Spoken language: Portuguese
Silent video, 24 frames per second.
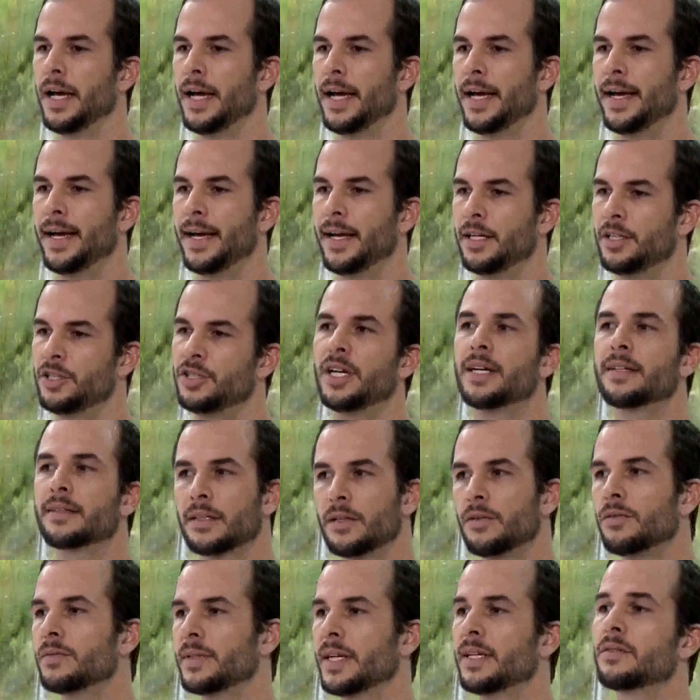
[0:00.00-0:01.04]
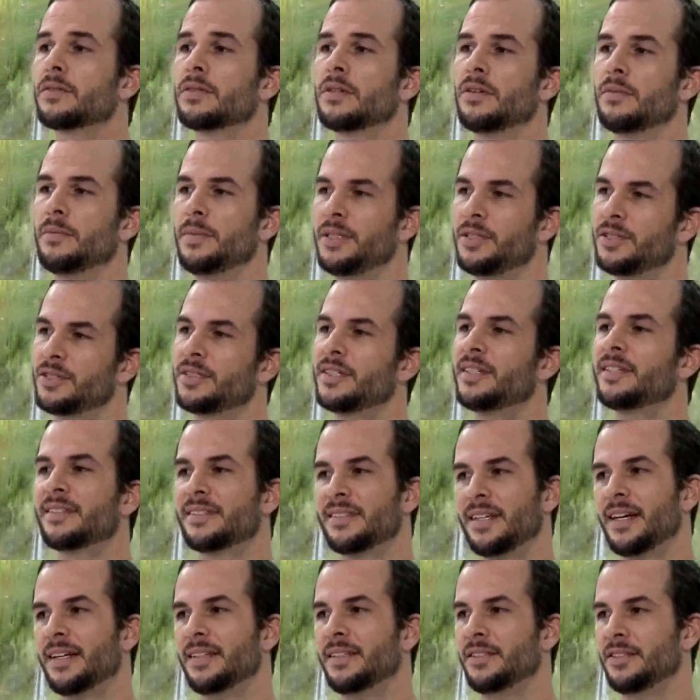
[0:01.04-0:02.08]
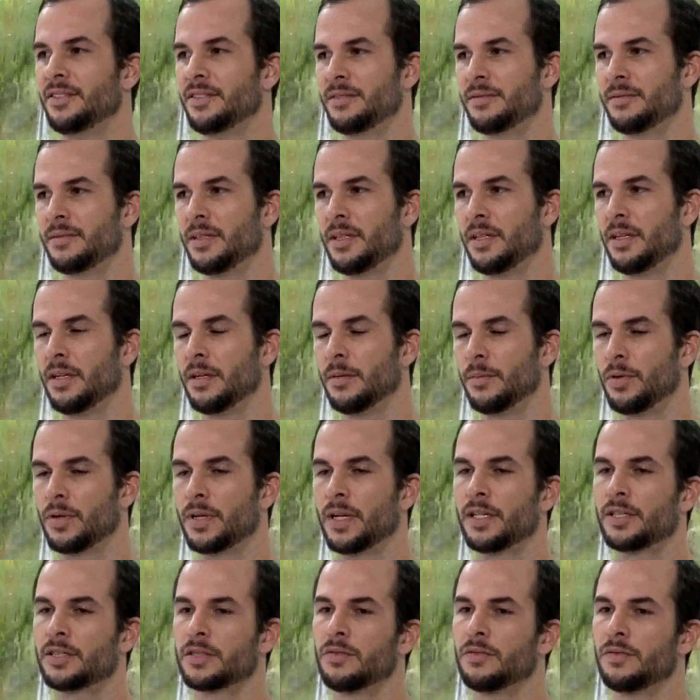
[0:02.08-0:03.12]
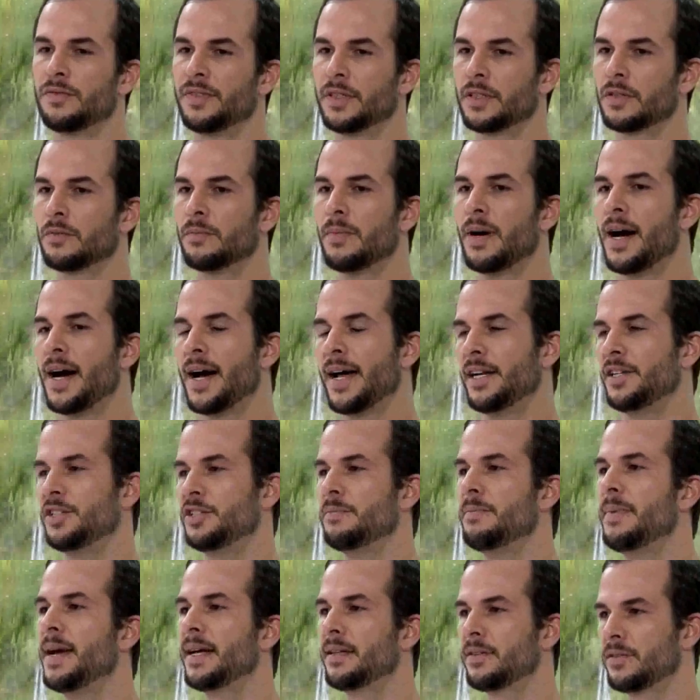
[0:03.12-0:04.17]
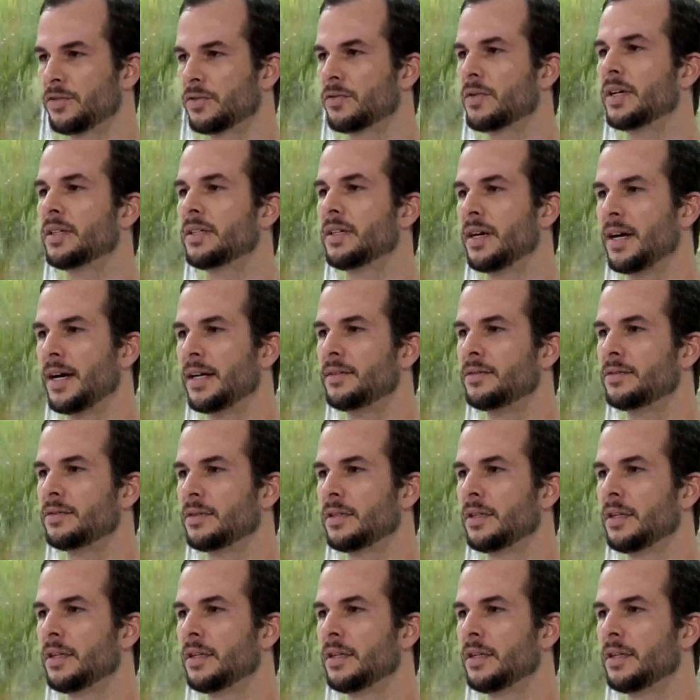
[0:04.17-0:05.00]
é, já estão naturalmente estressadas, porque elas estão vivendo uma área de metros quadrados,